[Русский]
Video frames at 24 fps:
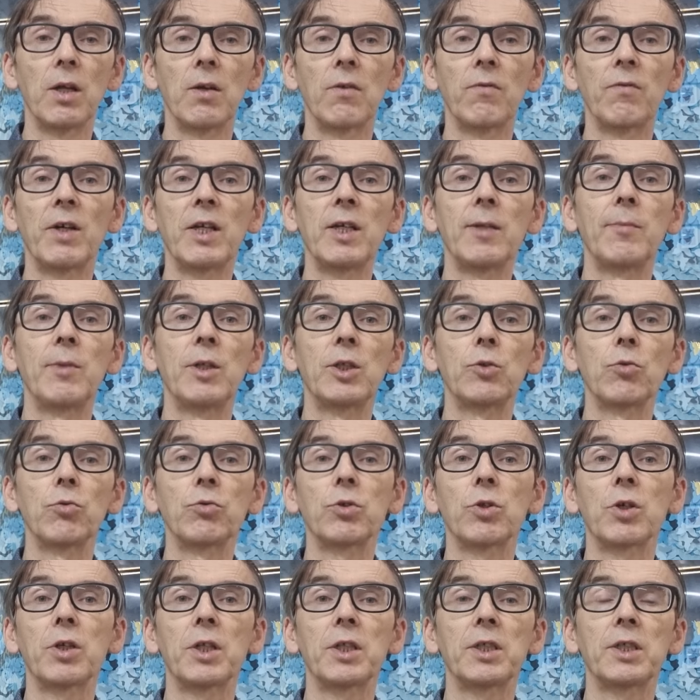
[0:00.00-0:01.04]
во имя
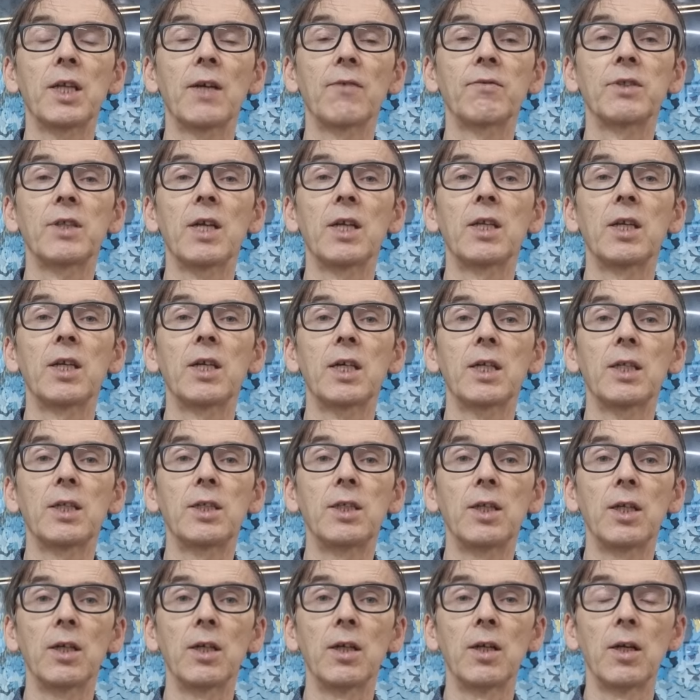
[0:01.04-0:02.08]
Иисуса Христа встань и
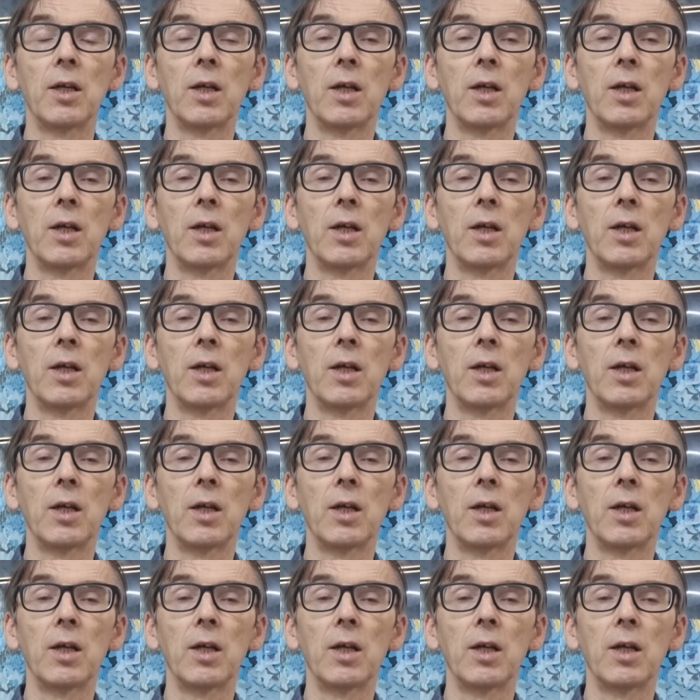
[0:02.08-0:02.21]
ходи.